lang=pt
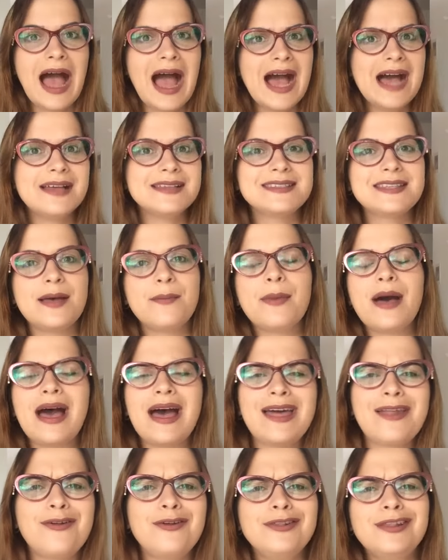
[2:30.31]
Ah,
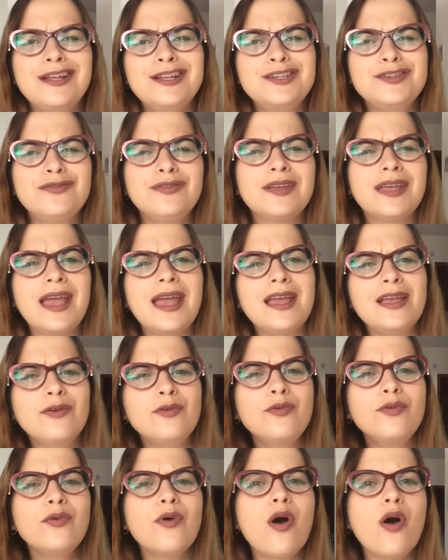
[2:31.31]
Samara, eu identifiquei
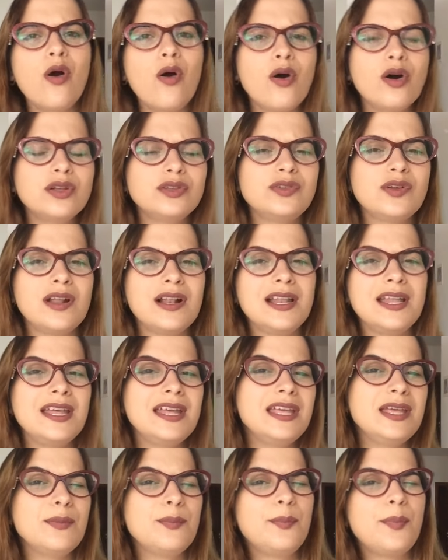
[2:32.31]
um ou outro
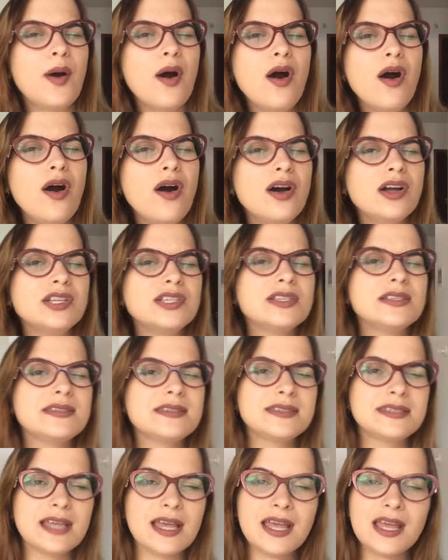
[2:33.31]
ali que pode
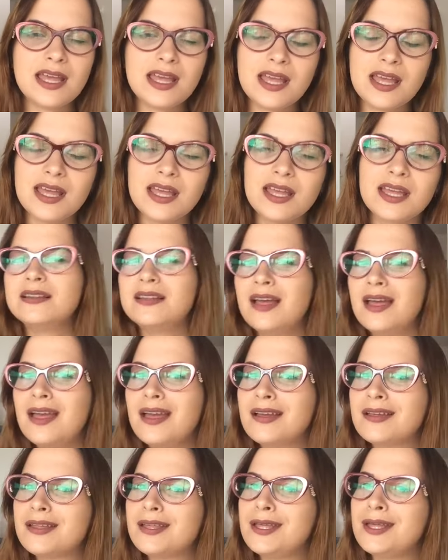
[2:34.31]
ser,
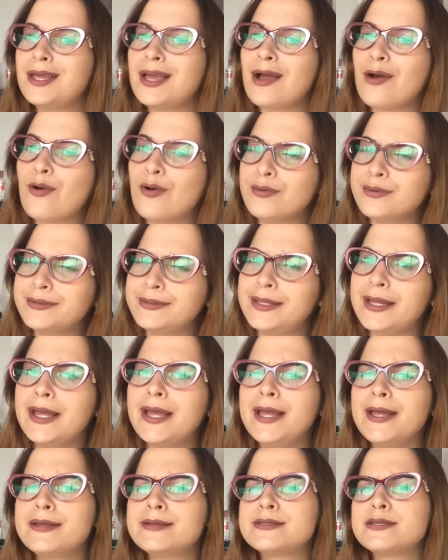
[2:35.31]
né, que
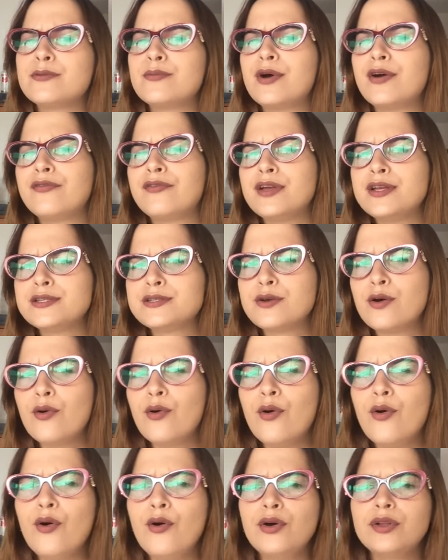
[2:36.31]
aconteça uma vez
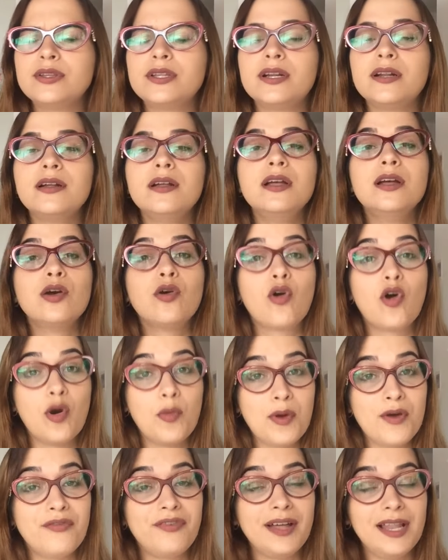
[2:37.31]
ou outra,
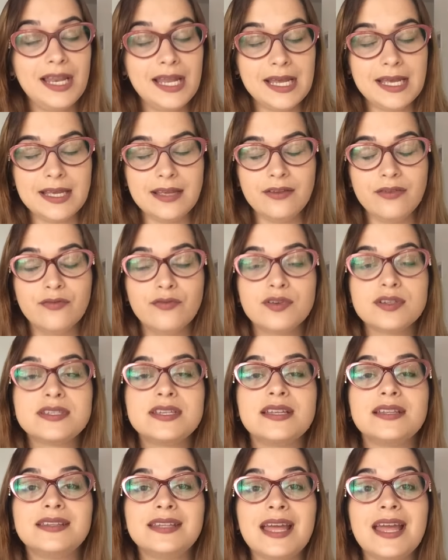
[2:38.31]
como eu falei,
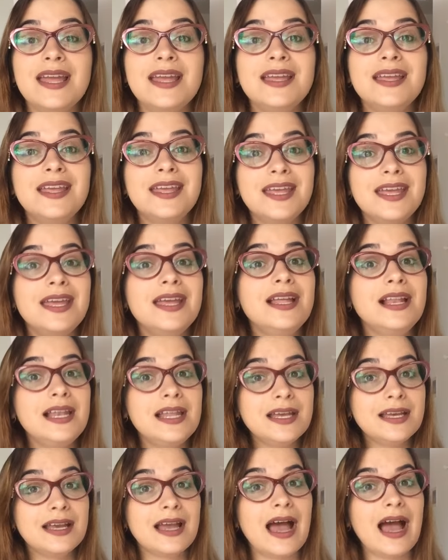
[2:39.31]
você tem que
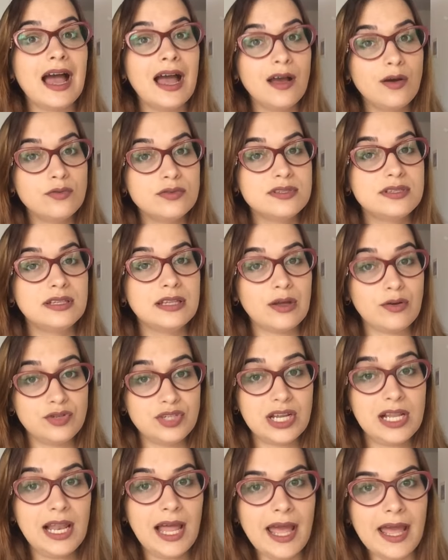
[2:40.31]
ligar o sinal
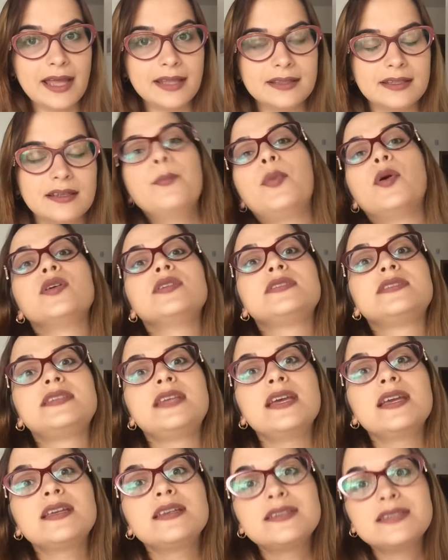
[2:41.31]
de alerta. Pode
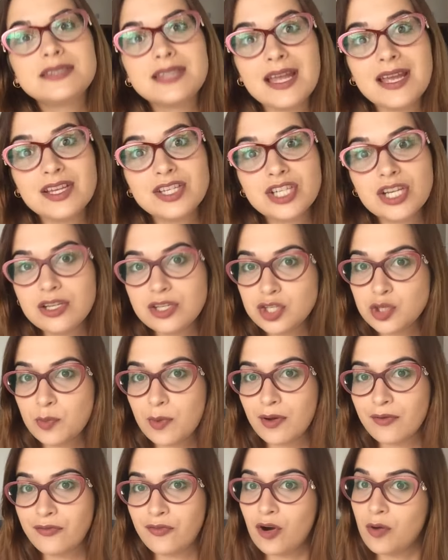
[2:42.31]
ser que esteja de
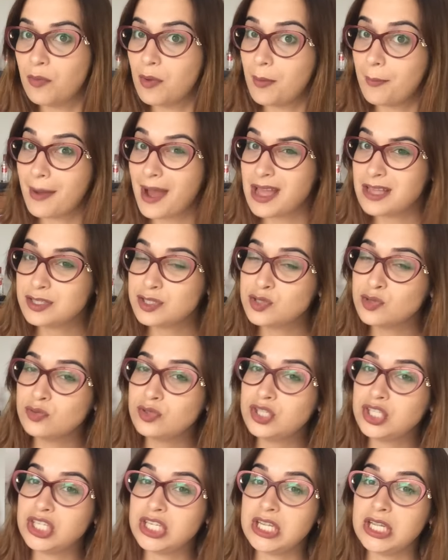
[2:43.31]
uma forma mais
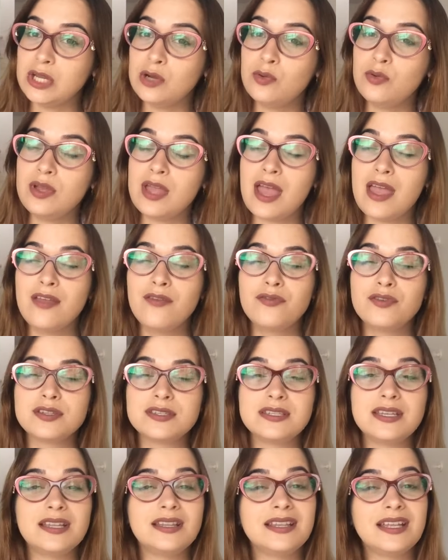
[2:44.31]
sutil e aí
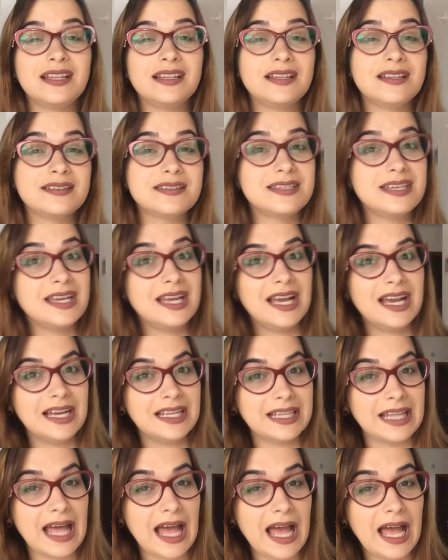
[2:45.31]
você tenta se
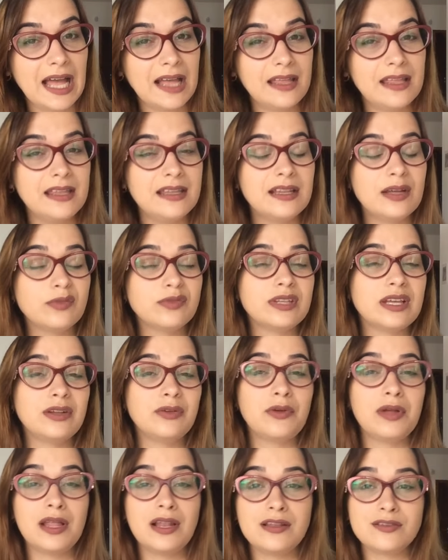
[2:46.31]
enganar que não tá
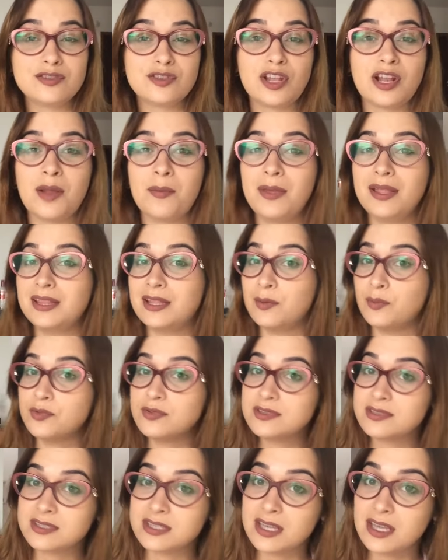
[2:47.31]
num relacionamento
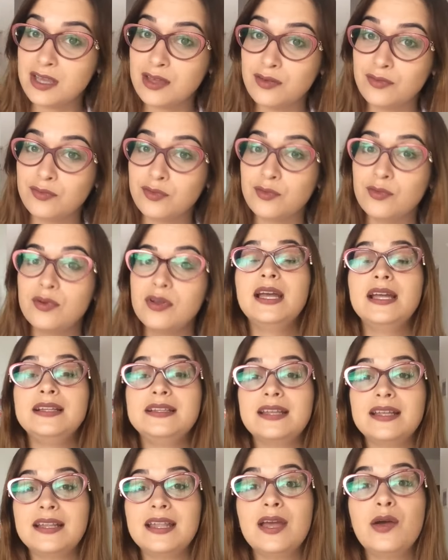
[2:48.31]
abusivo,
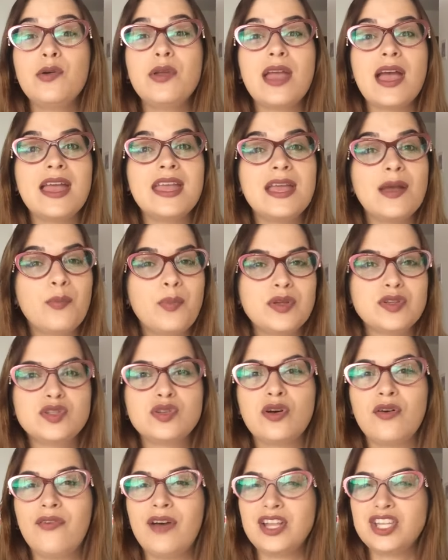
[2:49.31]
entendeu? E aí a
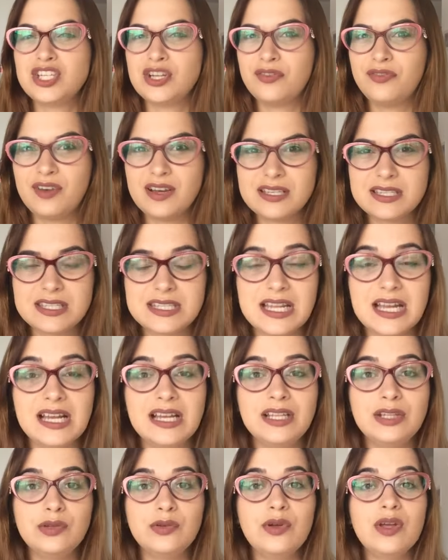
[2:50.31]
pessoa vai te
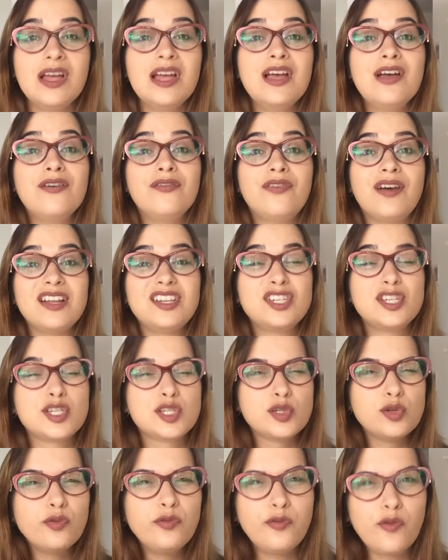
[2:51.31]
afastando, vai te
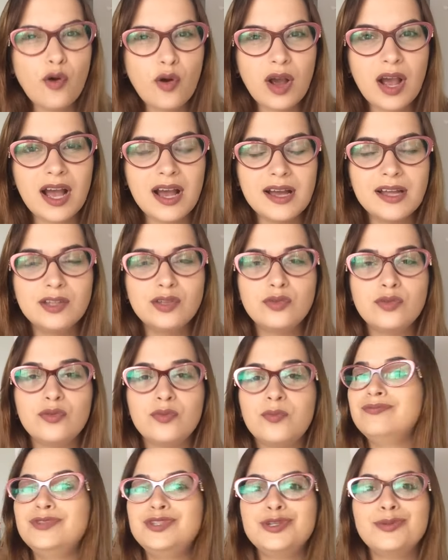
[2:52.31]

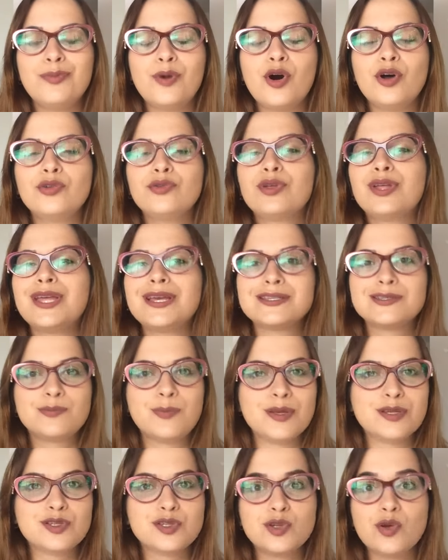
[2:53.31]
sufocando de modo que as
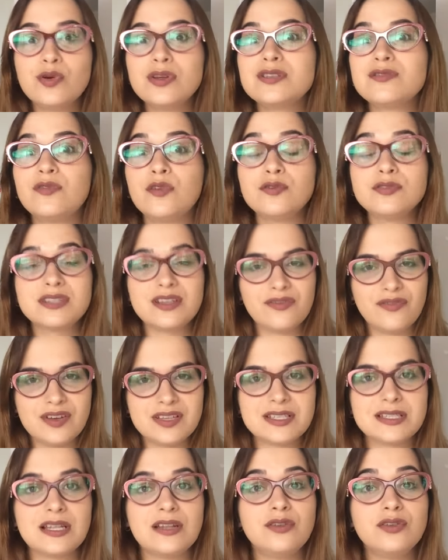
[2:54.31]
pessoas vão se
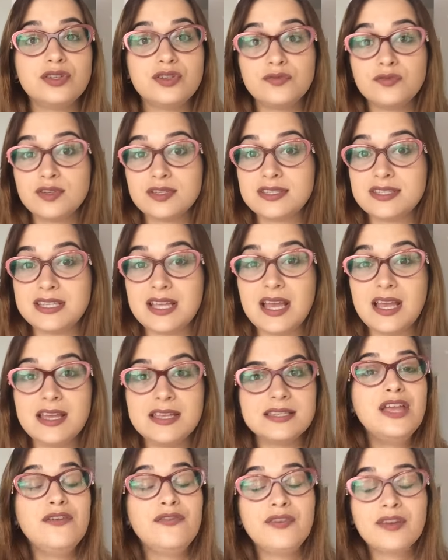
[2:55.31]
afastando de
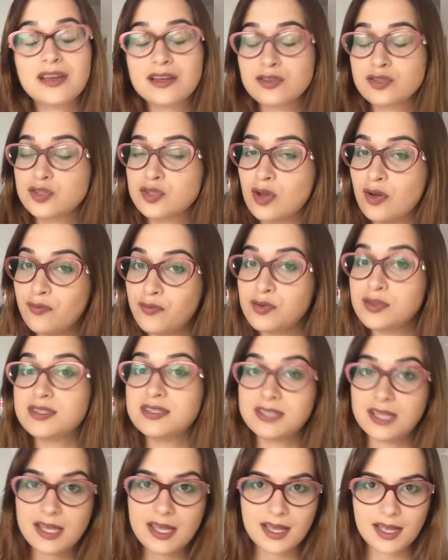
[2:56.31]
vocês e fica só
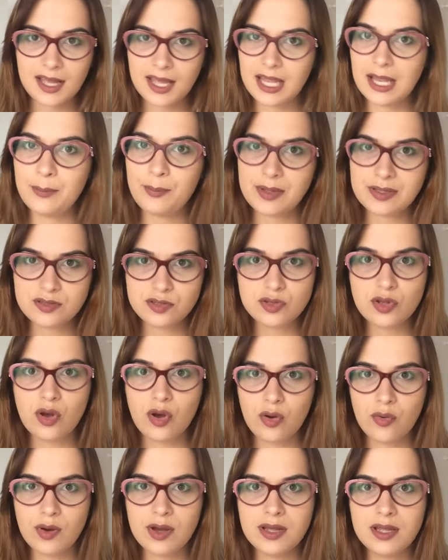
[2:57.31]
você e aquela
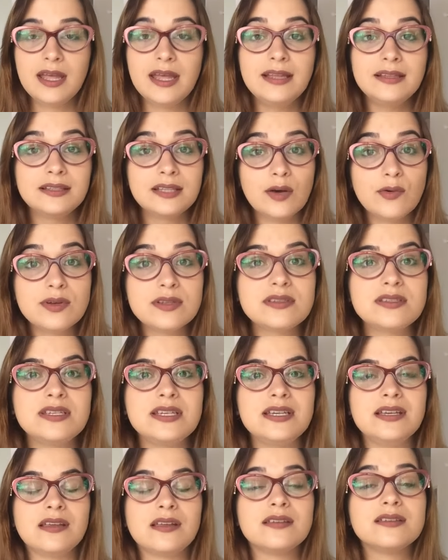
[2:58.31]
pessoa. Então
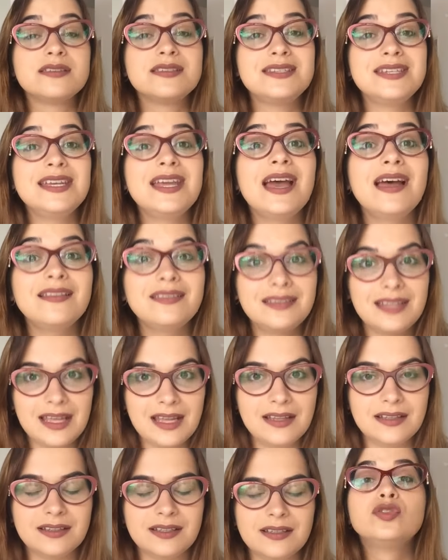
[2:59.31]
assim, se
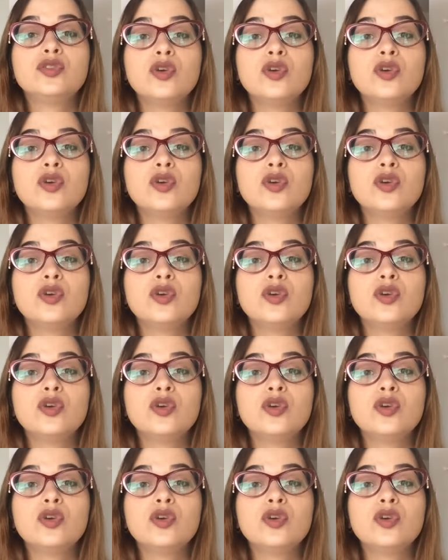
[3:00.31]
atenta.